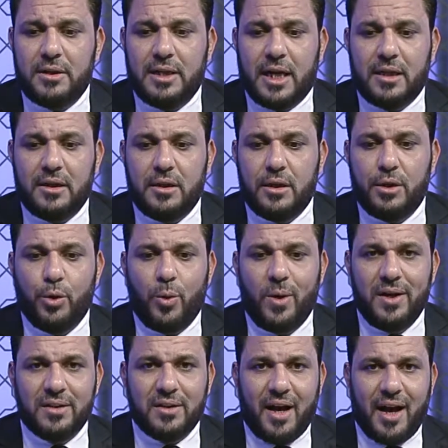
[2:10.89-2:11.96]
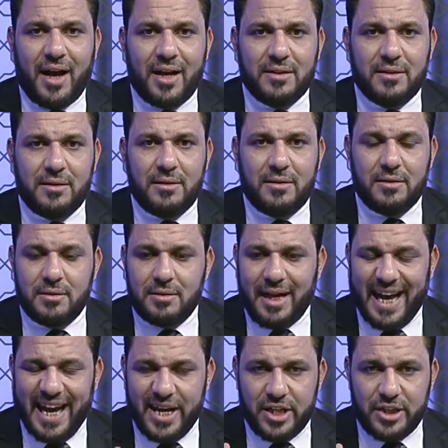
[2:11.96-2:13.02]
يعني أن هو يضع حد
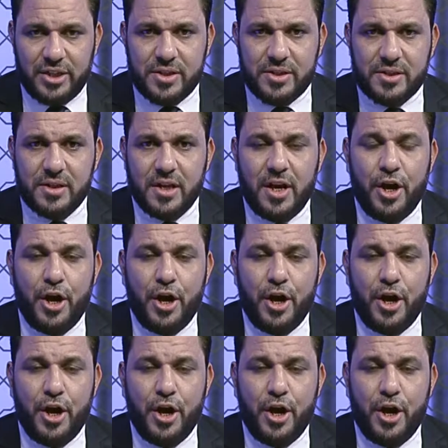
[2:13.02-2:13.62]
حاجز